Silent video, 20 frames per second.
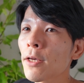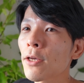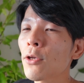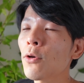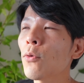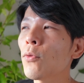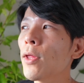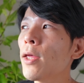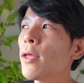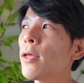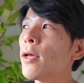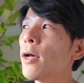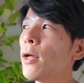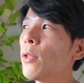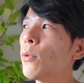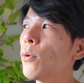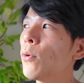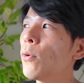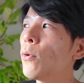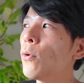今日ね、
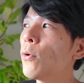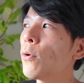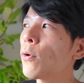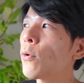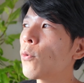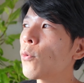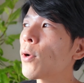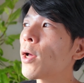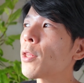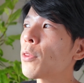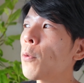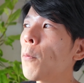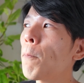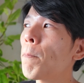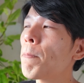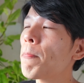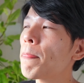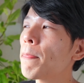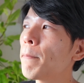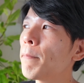あのー、この後、
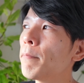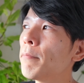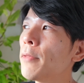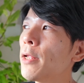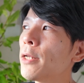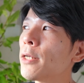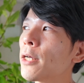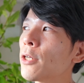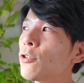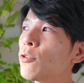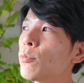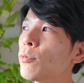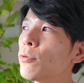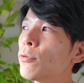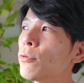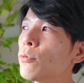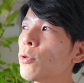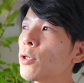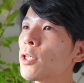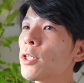何か自
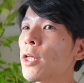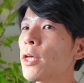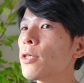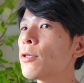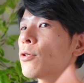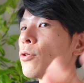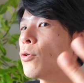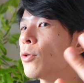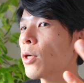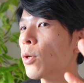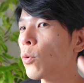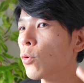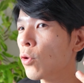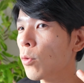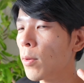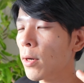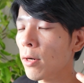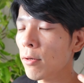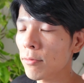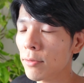分を否定するような
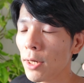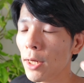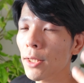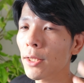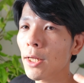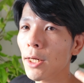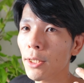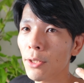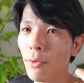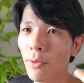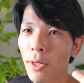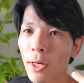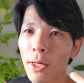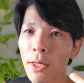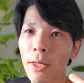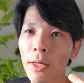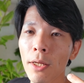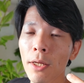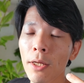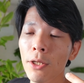言葉が浮かんだりと
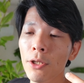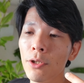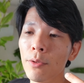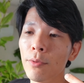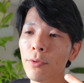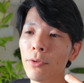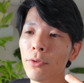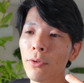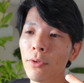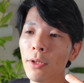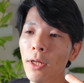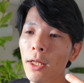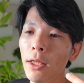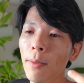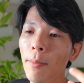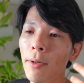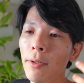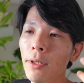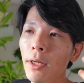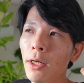か、自分の
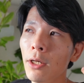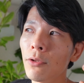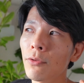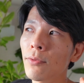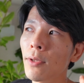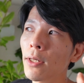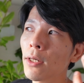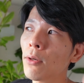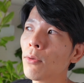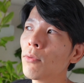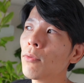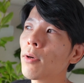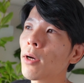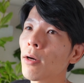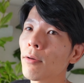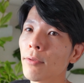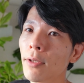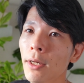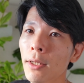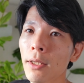頭の中に不安なこと
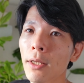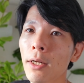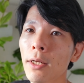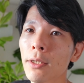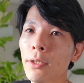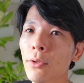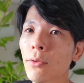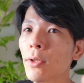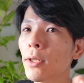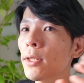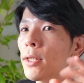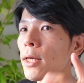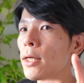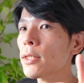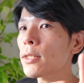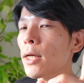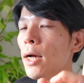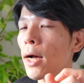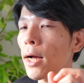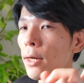が浮かんだら、それに対
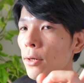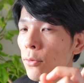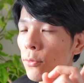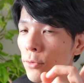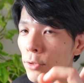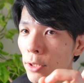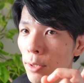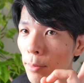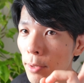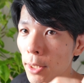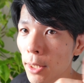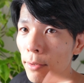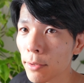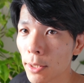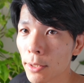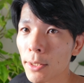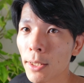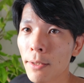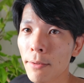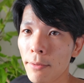して反論してみてく
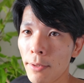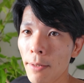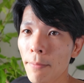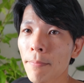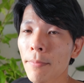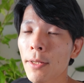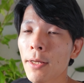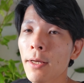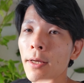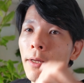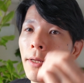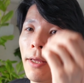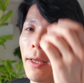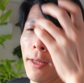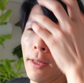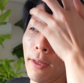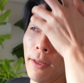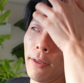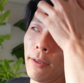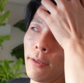ださい、ね。
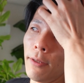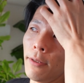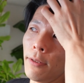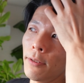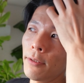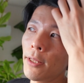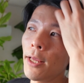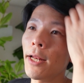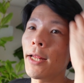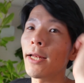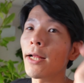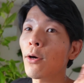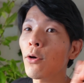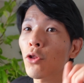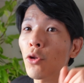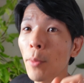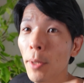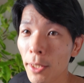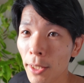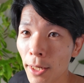えー、丁寧な
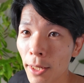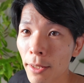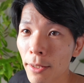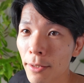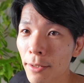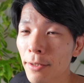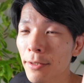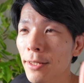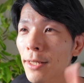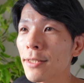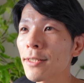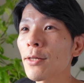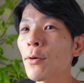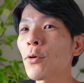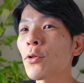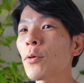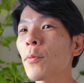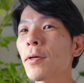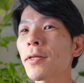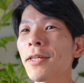言葉でね、雑な
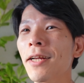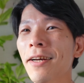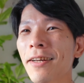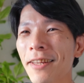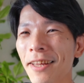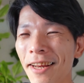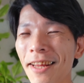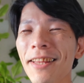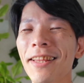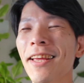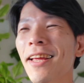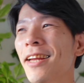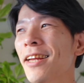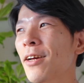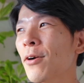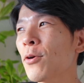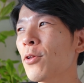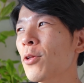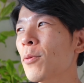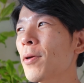言葉じゃなくてね、丁寧
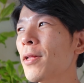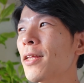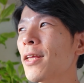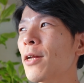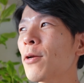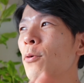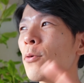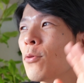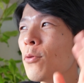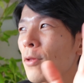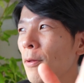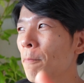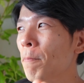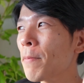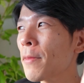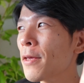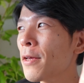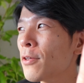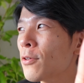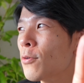な言葉でやることで、
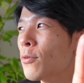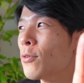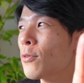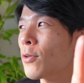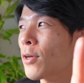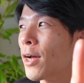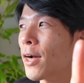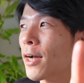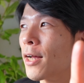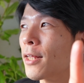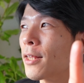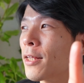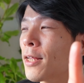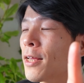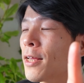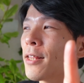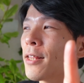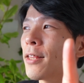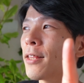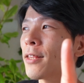ちょっとなんか、
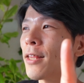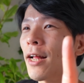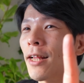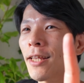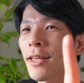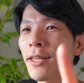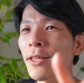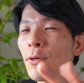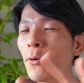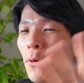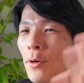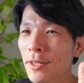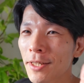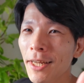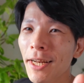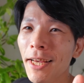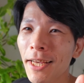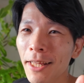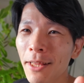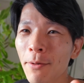他人行儀
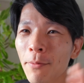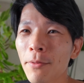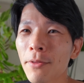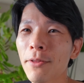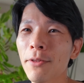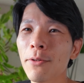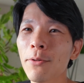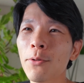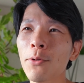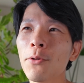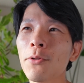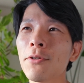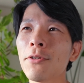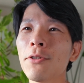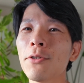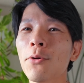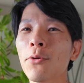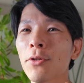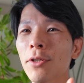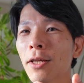じゃないけど、それを
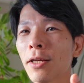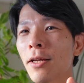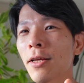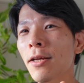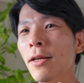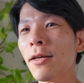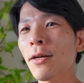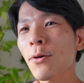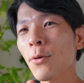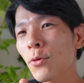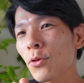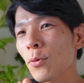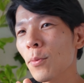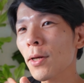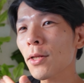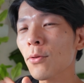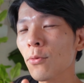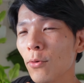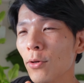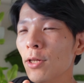作ることで言
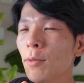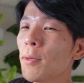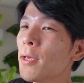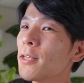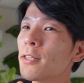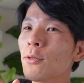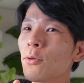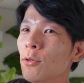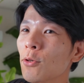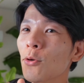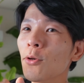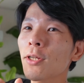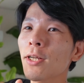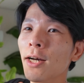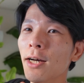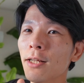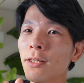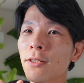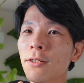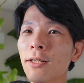葉とのイメージとの距離
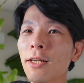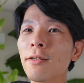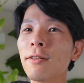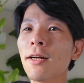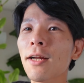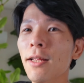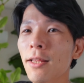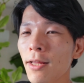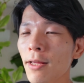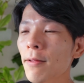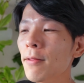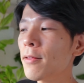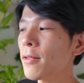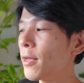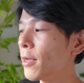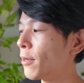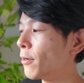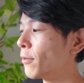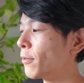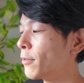感が作れるからね、
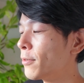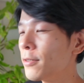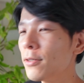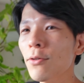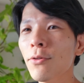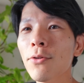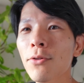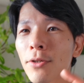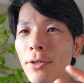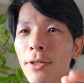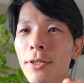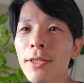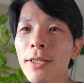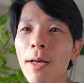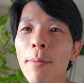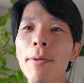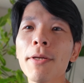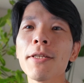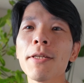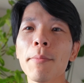あのちょっとずつ
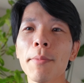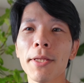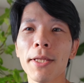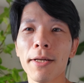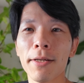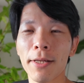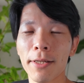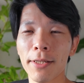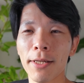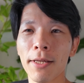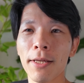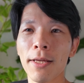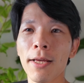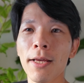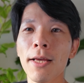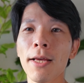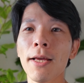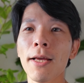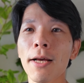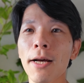試してみてください。
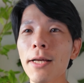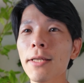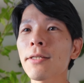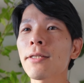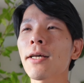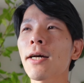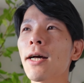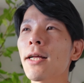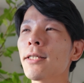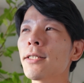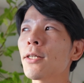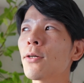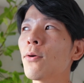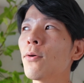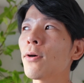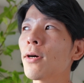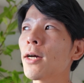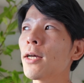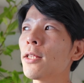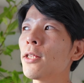はい、そんな感じで
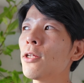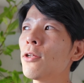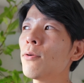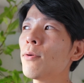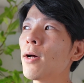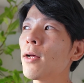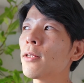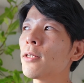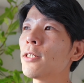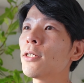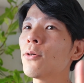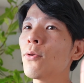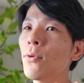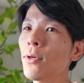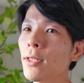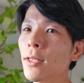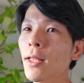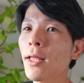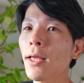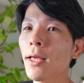今回っていうのは自己
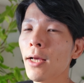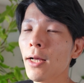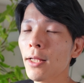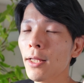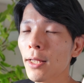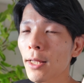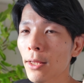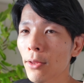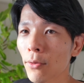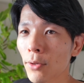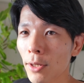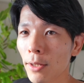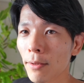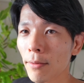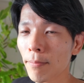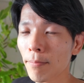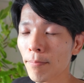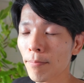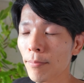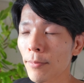否定が出た時、
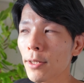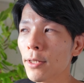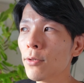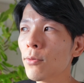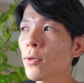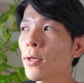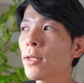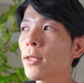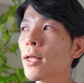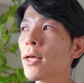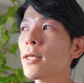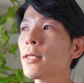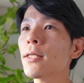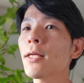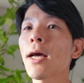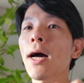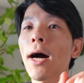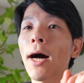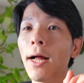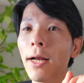ね、それに対し
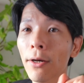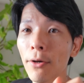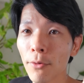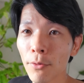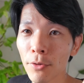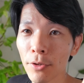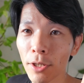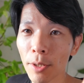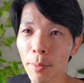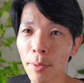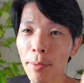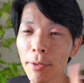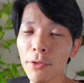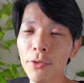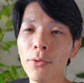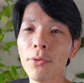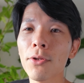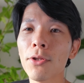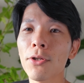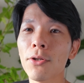て反論してみま
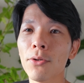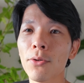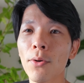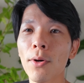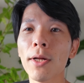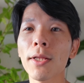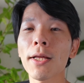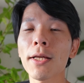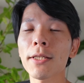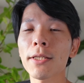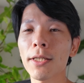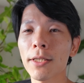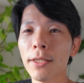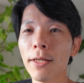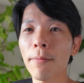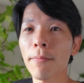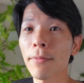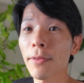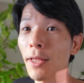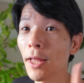しょうっていうお話でし
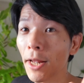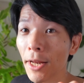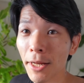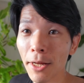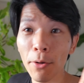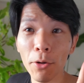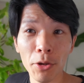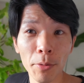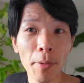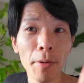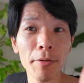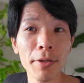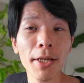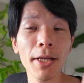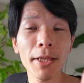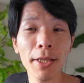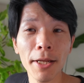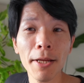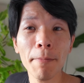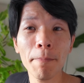た。丁寧な言葉を
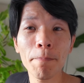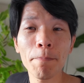使ってね、